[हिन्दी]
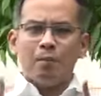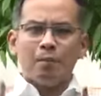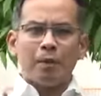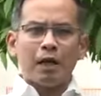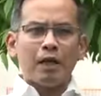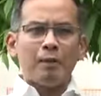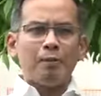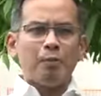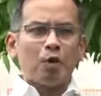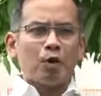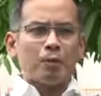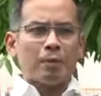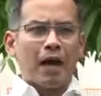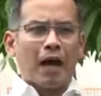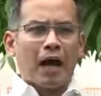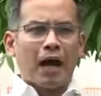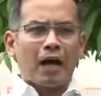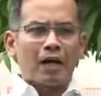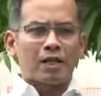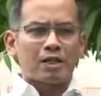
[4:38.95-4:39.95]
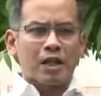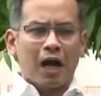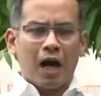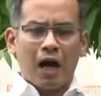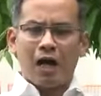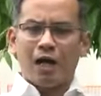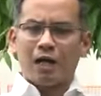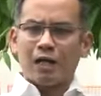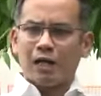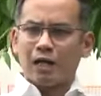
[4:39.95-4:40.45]
मणिपुर में आज
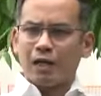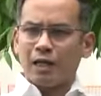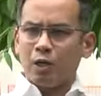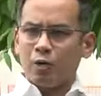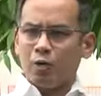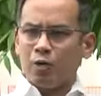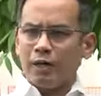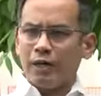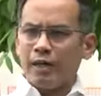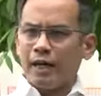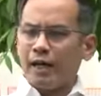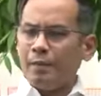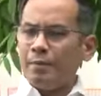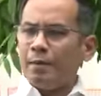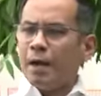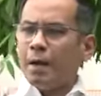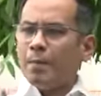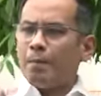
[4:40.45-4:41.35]
आग लगी हुई है